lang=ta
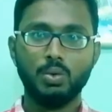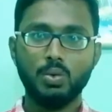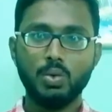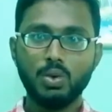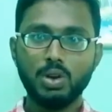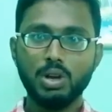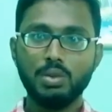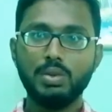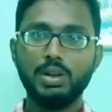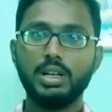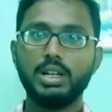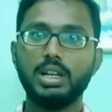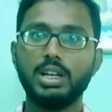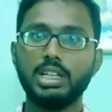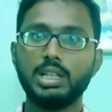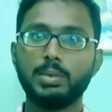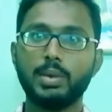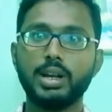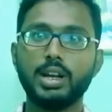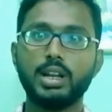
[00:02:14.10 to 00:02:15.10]
உங்கள் வீட்டில்
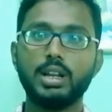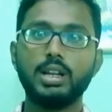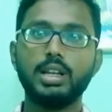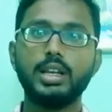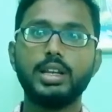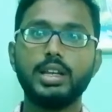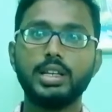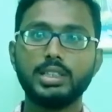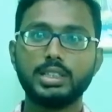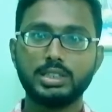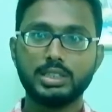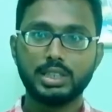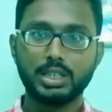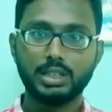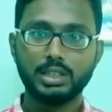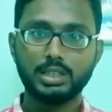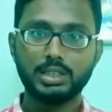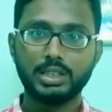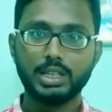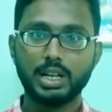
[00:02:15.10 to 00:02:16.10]
இந்த மாதிரியான லீக்கேஜஸ்
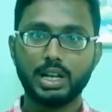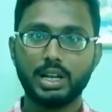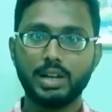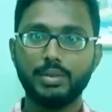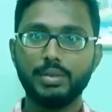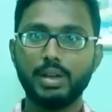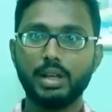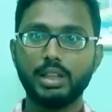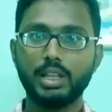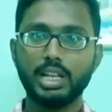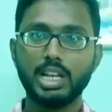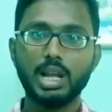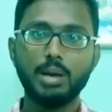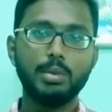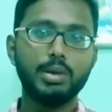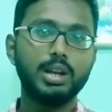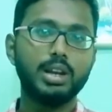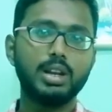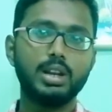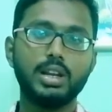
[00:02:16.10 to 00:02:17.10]
இருந்துச்சுன்னா அது என்ன
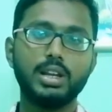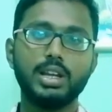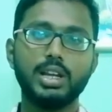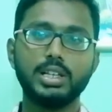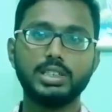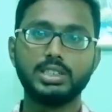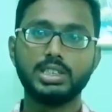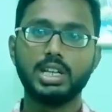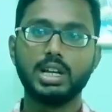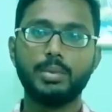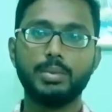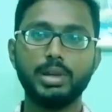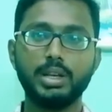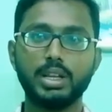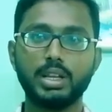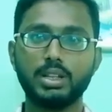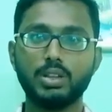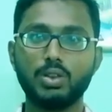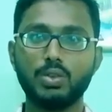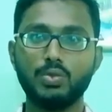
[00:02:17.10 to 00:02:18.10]
மாதிரியான லீக்கேஜ்
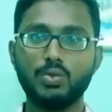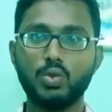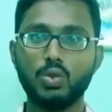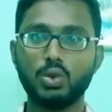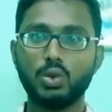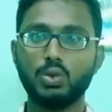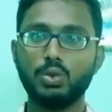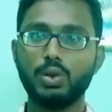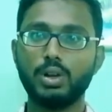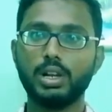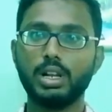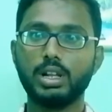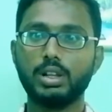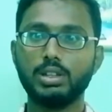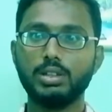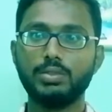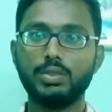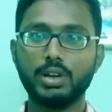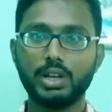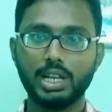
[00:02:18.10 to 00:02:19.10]
அப்படிங்கிறத ஒரு ஃபோட்டோவாக
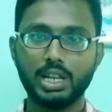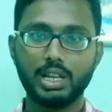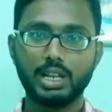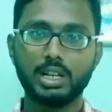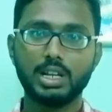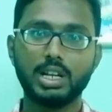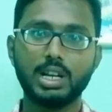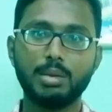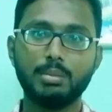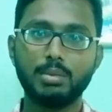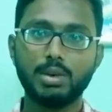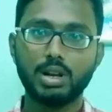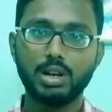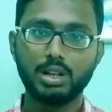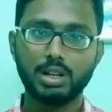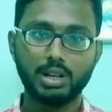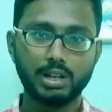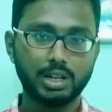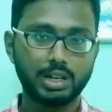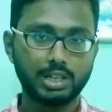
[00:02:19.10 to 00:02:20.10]
எங்களுக்கு வந்து வக்கீல் இருக்க
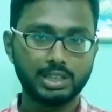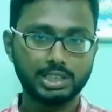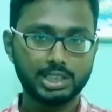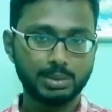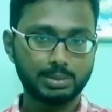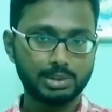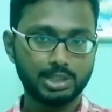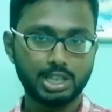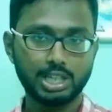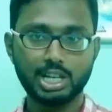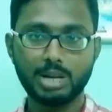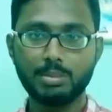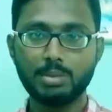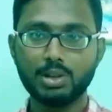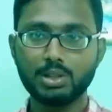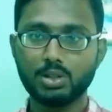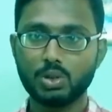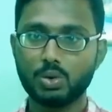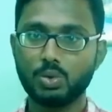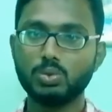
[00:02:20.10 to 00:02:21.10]
நம்பரில் அங்கே டிஸ்கிரிப்ஷனில்
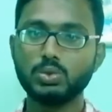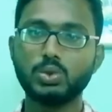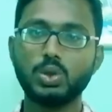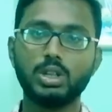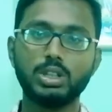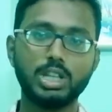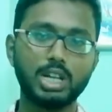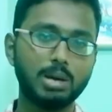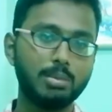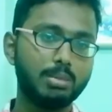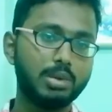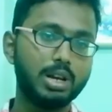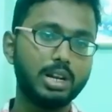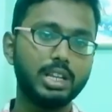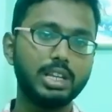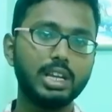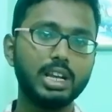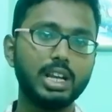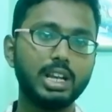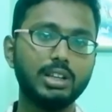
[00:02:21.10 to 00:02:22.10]
நம்பர் தரும் ஸோ அந்த
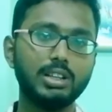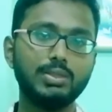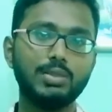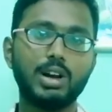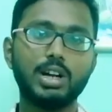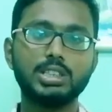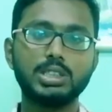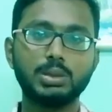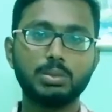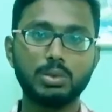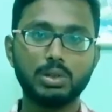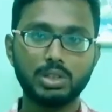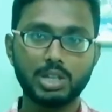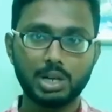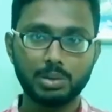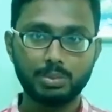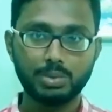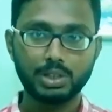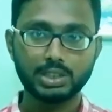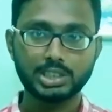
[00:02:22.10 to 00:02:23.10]
நம்பரில் நீங்கள் எங்களுக்கு வந்து வாட்ஸ்அப்பில்
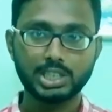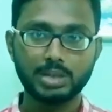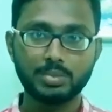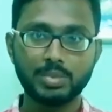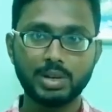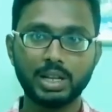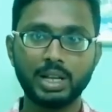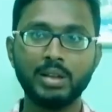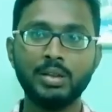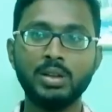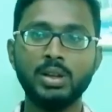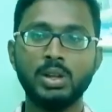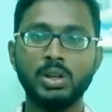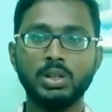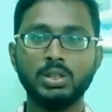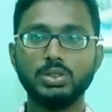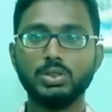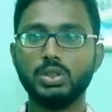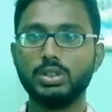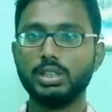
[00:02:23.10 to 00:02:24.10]
வந்து அனுப்புங்க சென்ட் பண்ணுங்கள்
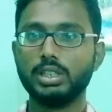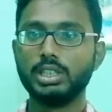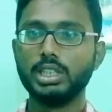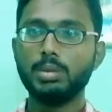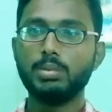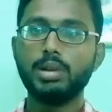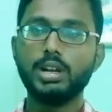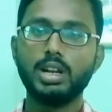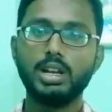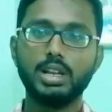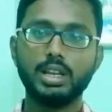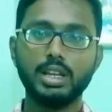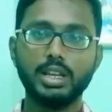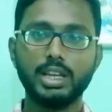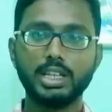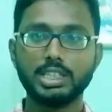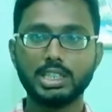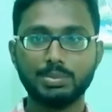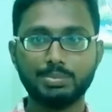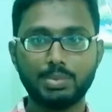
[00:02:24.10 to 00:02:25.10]
ஸோ அது எந்த மாதிரியான
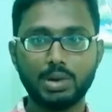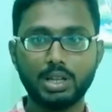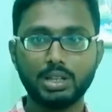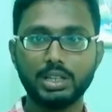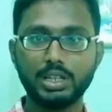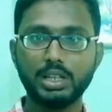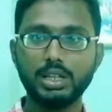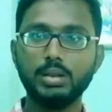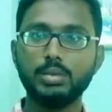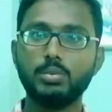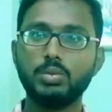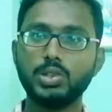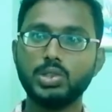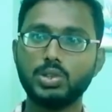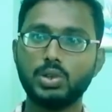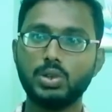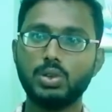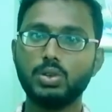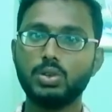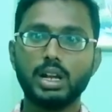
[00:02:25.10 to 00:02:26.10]
லீக்கேஜ் பார்த்துட்டு
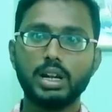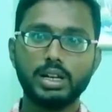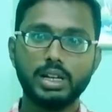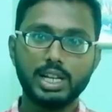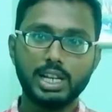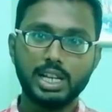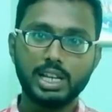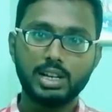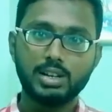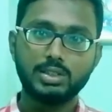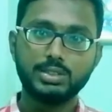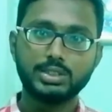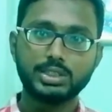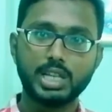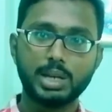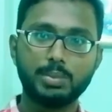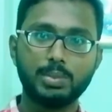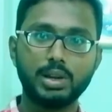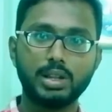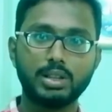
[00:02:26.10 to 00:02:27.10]
முடிஞ்ச அளவுக்கு நேரில் வந்து
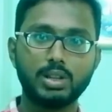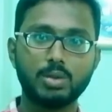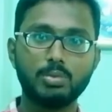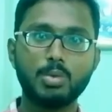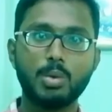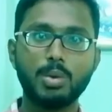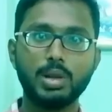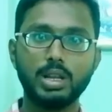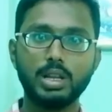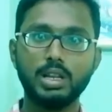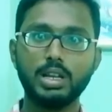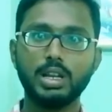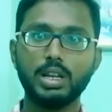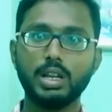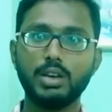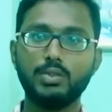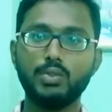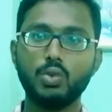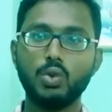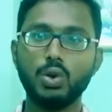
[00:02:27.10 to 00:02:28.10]
சரி பண்ணி தரோம் அப்படி
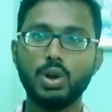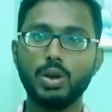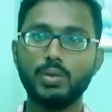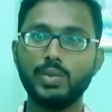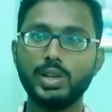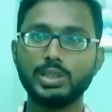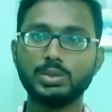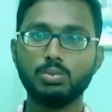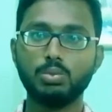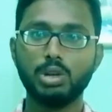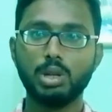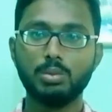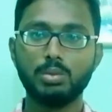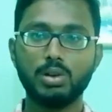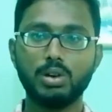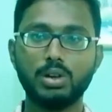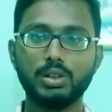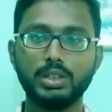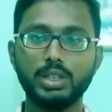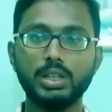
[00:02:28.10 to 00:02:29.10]
இல்லைன்னா ஃபோன் அட்வைஸ்
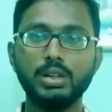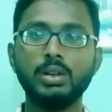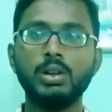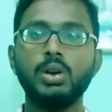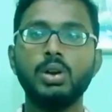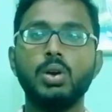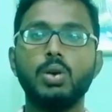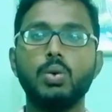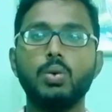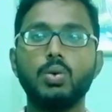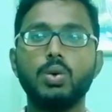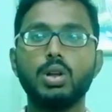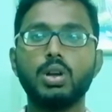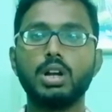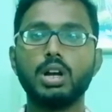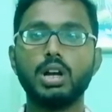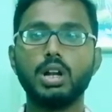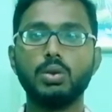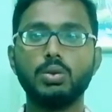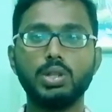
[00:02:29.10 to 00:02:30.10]
மூலிமா வந்து
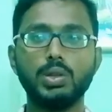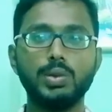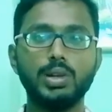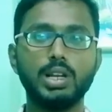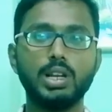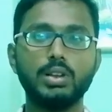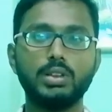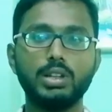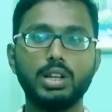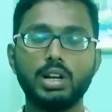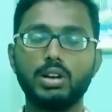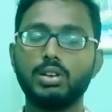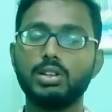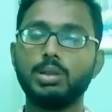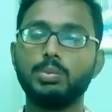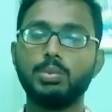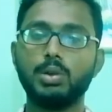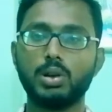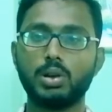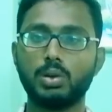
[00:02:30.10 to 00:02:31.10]
உங்களுக்கான உதவிகளை வந்து நாங்கள்
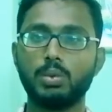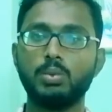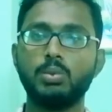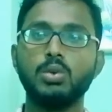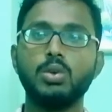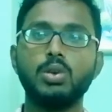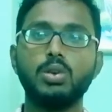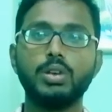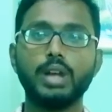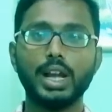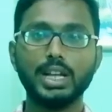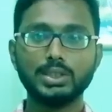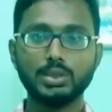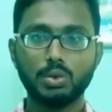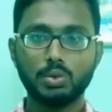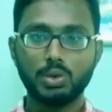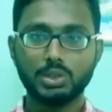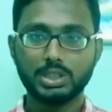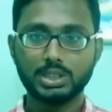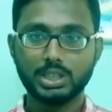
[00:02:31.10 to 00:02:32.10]
வந்து பண்ணுறோம் தேங்க்ஸ்
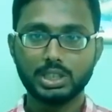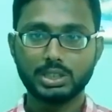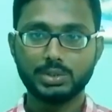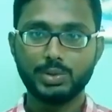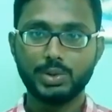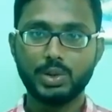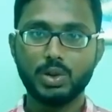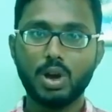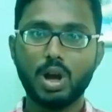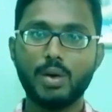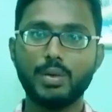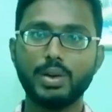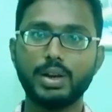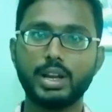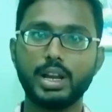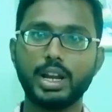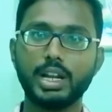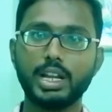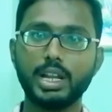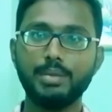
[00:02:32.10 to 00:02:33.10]
ஃபார் வாட்சிங் திஸ் வீடியோ ஹாவ் அ
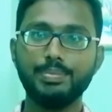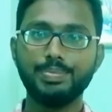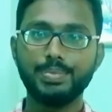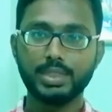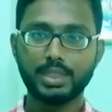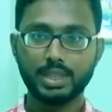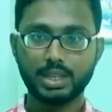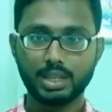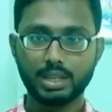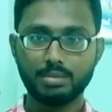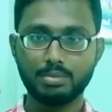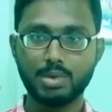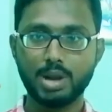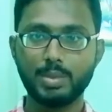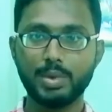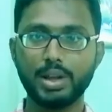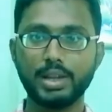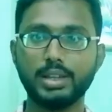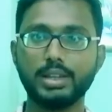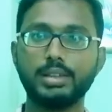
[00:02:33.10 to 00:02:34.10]
கிரேட் டைம் பை
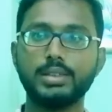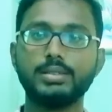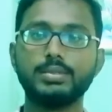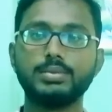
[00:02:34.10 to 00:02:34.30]
பாய்